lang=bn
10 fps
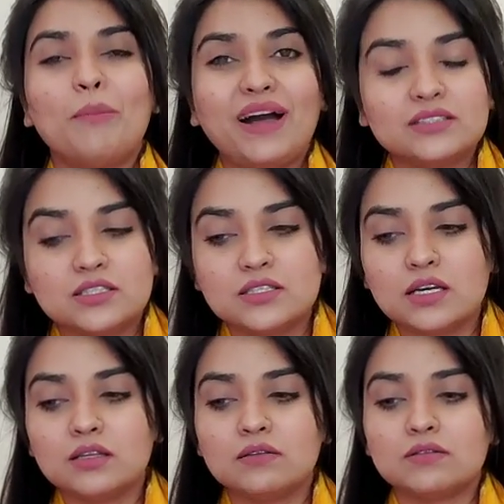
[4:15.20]

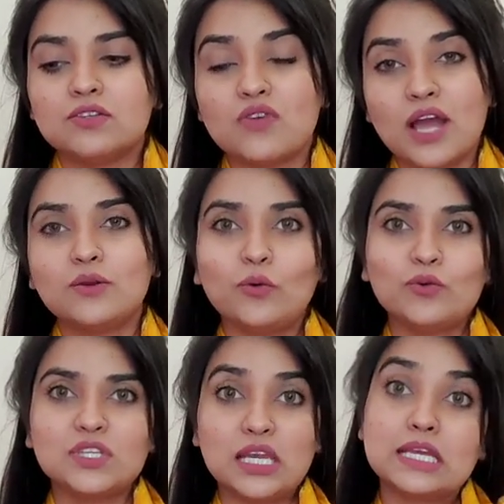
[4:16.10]
বাচ্চা ট্রাই
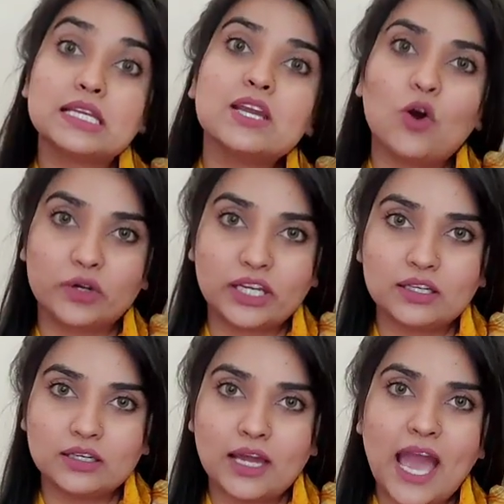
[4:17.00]
করছে এটাই অনেক